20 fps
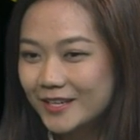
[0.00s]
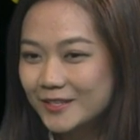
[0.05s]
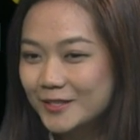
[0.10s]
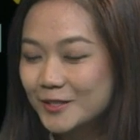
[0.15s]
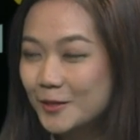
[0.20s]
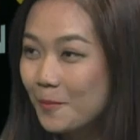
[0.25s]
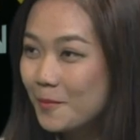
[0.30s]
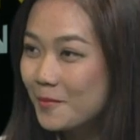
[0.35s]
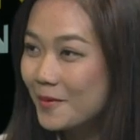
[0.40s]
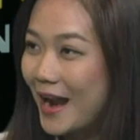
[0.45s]

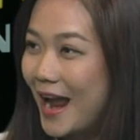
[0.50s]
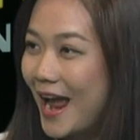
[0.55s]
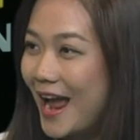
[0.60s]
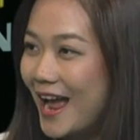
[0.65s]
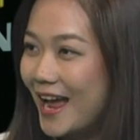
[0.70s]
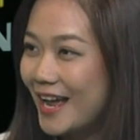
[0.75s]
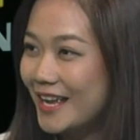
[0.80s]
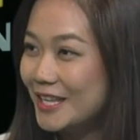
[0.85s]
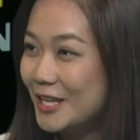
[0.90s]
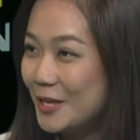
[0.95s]
zoom
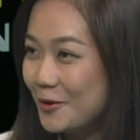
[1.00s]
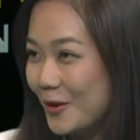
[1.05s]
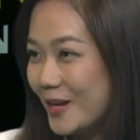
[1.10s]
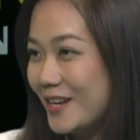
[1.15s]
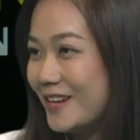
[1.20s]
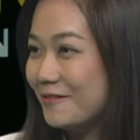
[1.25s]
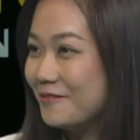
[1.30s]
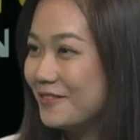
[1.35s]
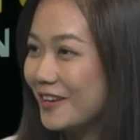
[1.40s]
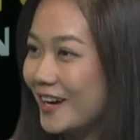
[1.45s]
ra nhiều
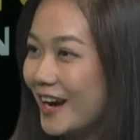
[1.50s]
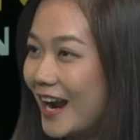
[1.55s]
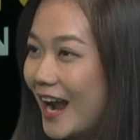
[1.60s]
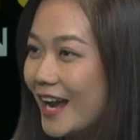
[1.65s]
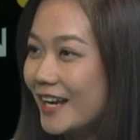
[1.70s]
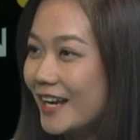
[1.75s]
cái lĩnh vực khác